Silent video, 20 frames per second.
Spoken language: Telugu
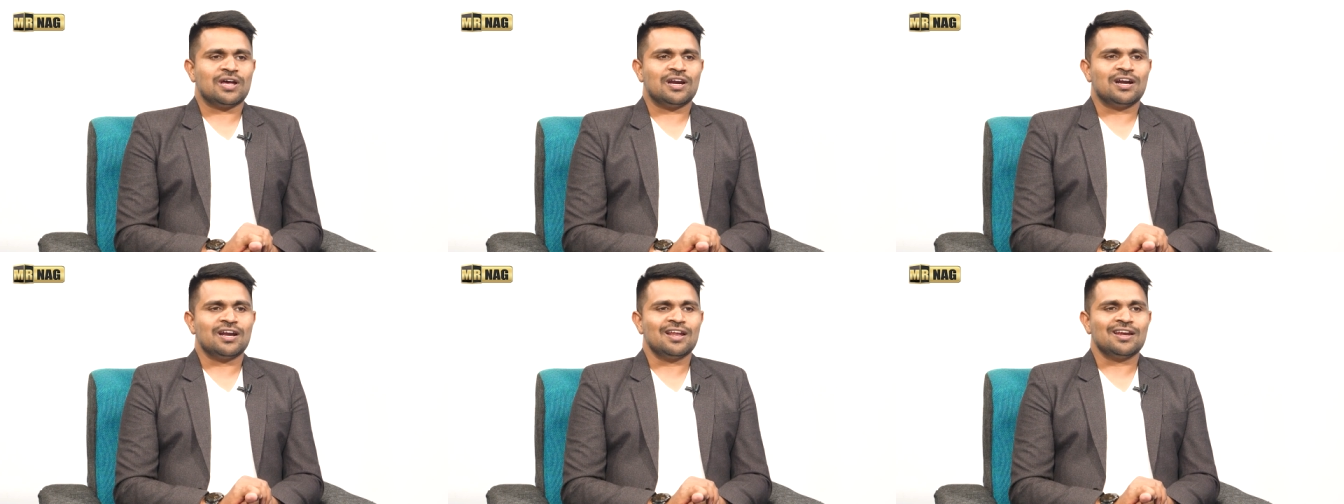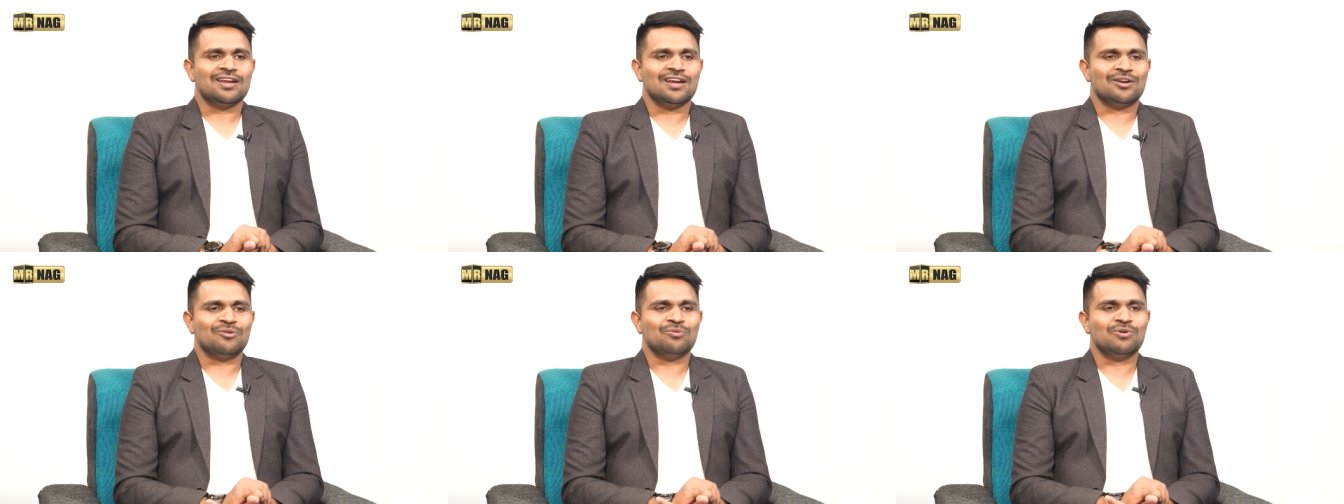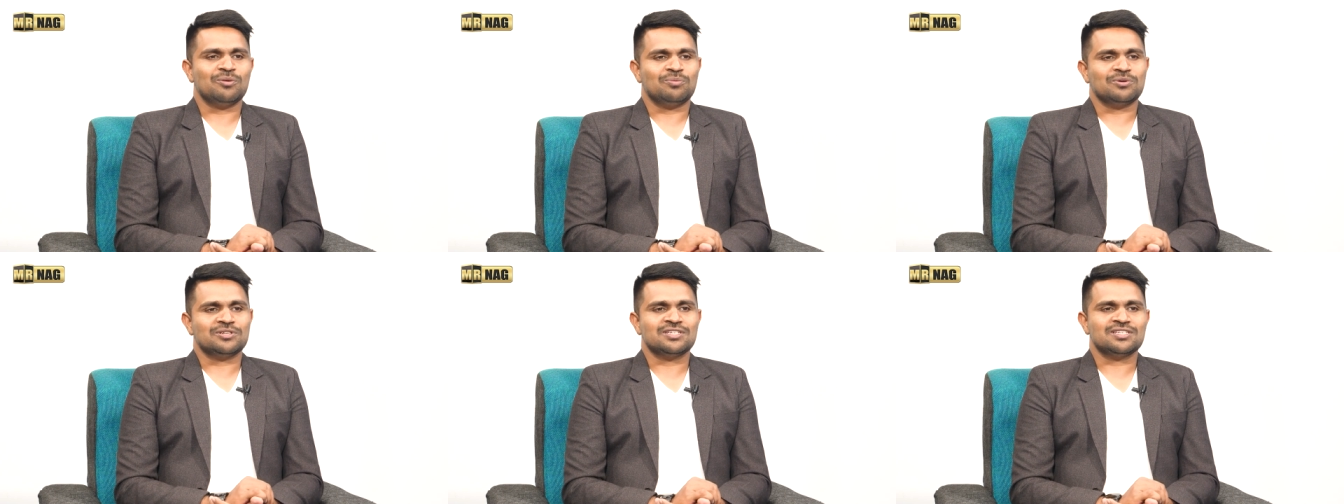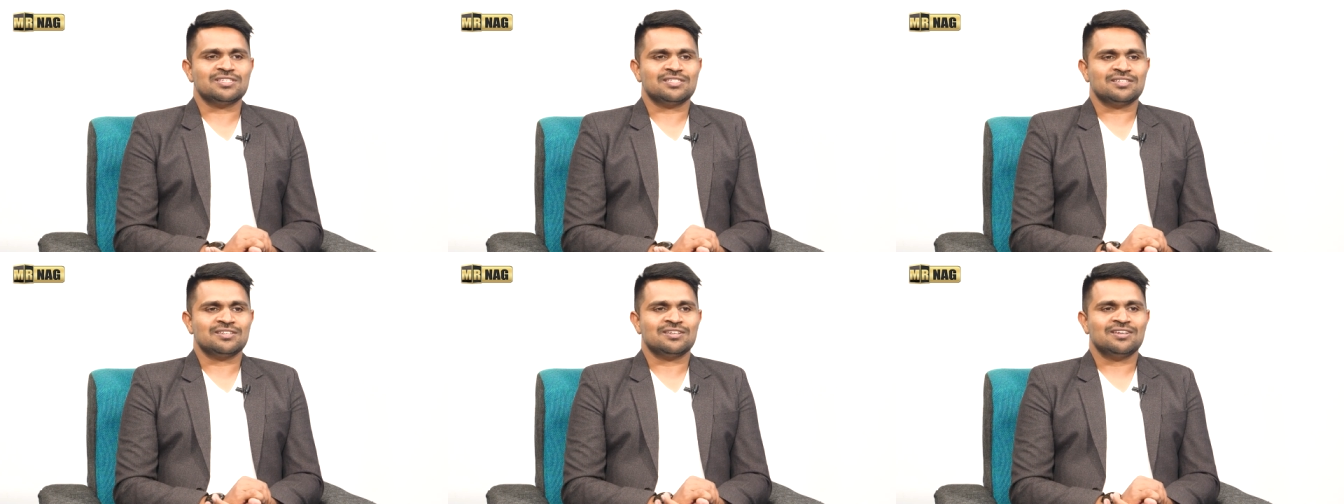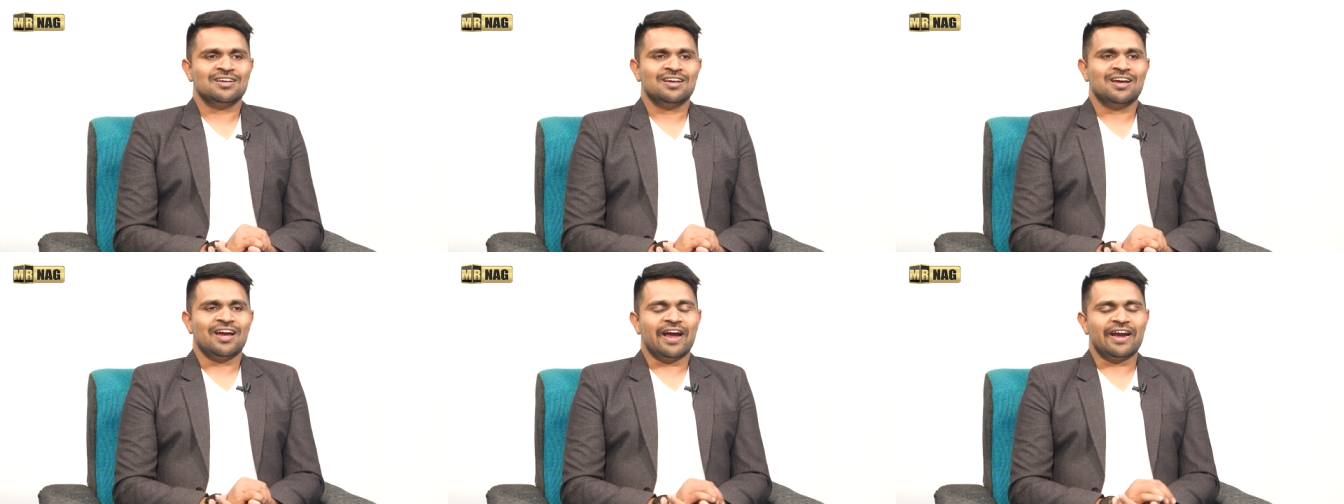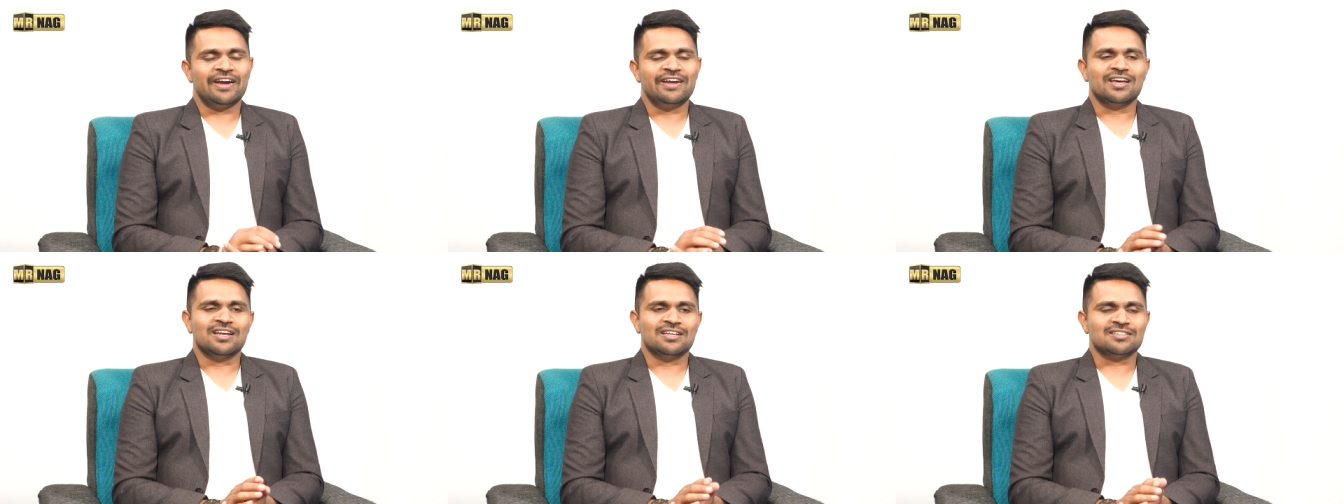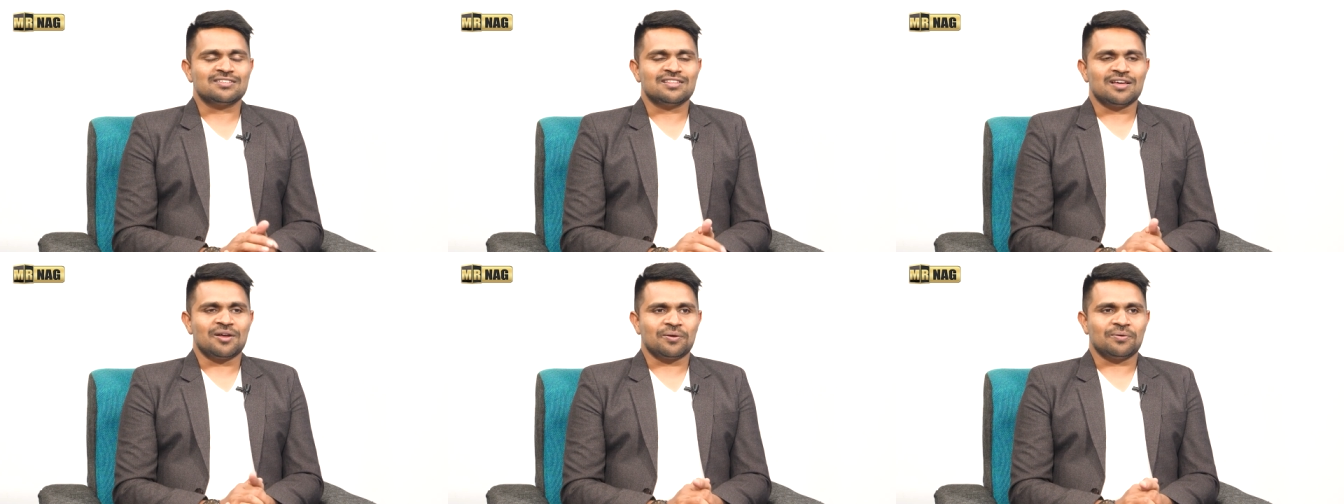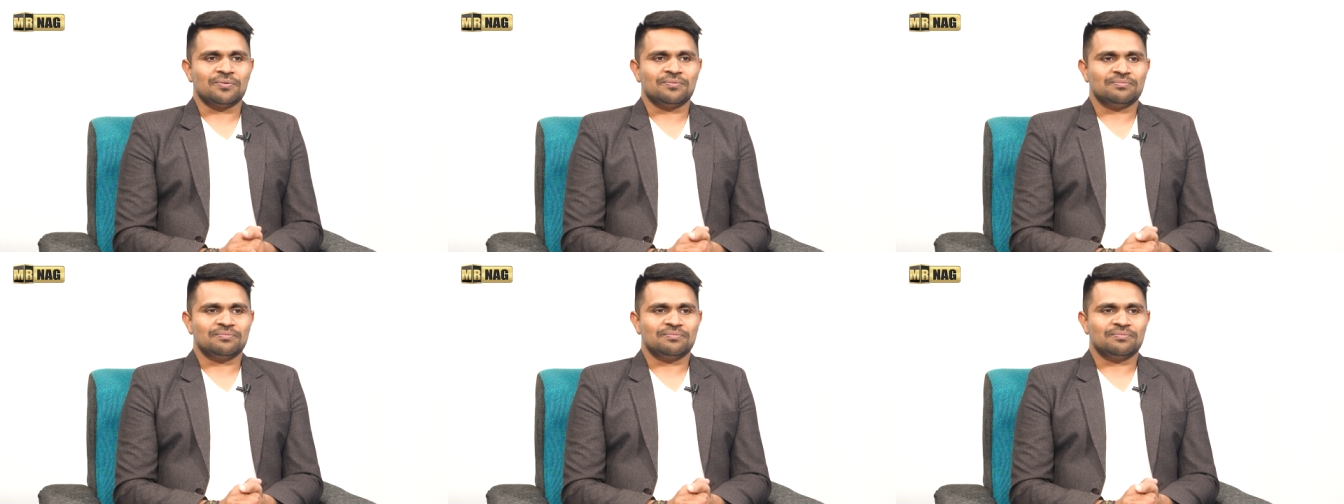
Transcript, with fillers: అనడానికి ఎటువంటి బిజినెస్ ఐడియాని ఇస్తారు